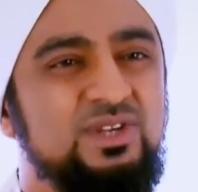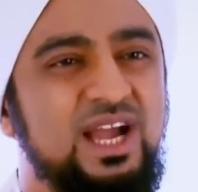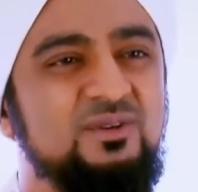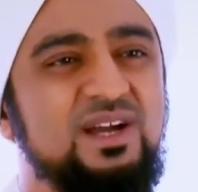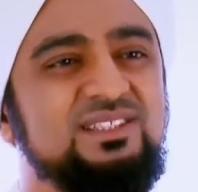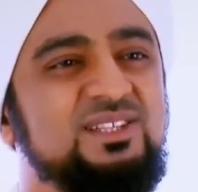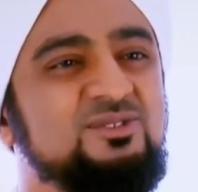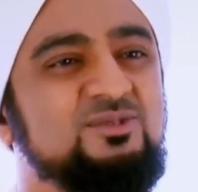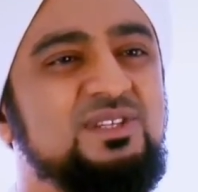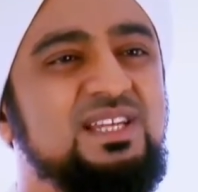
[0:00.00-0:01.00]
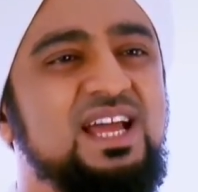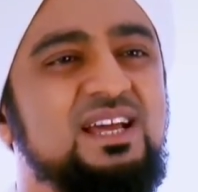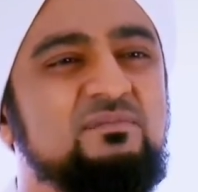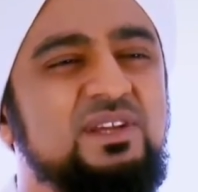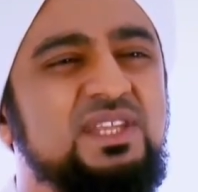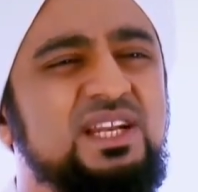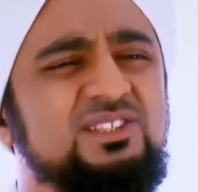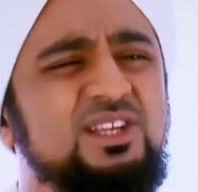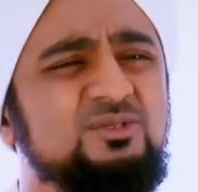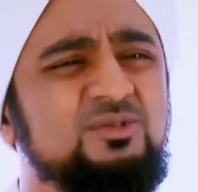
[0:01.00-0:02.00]
دعوات رسول الله
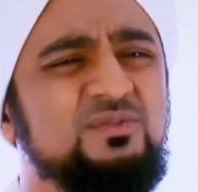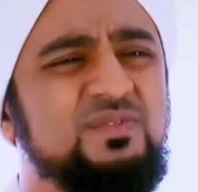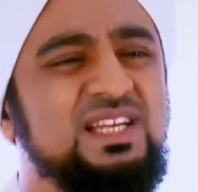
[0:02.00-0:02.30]
مدرسة في